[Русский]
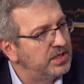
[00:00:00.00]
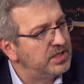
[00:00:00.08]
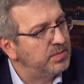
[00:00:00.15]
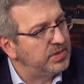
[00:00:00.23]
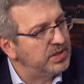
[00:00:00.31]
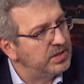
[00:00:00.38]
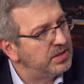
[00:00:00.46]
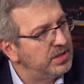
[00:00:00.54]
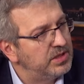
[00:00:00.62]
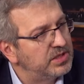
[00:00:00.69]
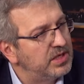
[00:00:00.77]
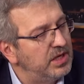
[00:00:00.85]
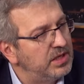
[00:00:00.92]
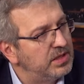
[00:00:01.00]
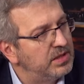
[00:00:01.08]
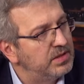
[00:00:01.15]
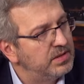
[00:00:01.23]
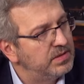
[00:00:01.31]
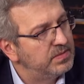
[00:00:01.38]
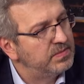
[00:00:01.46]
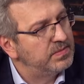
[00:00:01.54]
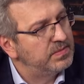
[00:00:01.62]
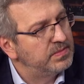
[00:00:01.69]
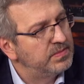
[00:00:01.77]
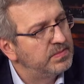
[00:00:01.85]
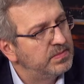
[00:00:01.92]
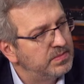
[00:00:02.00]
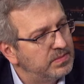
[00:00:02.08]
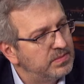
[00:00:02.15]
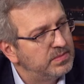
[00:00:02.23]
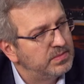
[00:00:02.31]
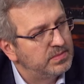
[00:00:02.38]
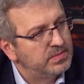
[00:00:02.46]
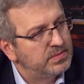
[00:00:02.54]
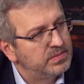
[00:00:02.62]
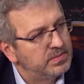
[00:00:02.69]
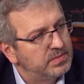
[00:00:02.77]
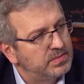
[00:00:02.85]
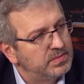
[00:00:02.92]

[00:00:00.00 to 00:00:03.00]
Да выдержали бы, конечно. Да выдержали бы, конечно.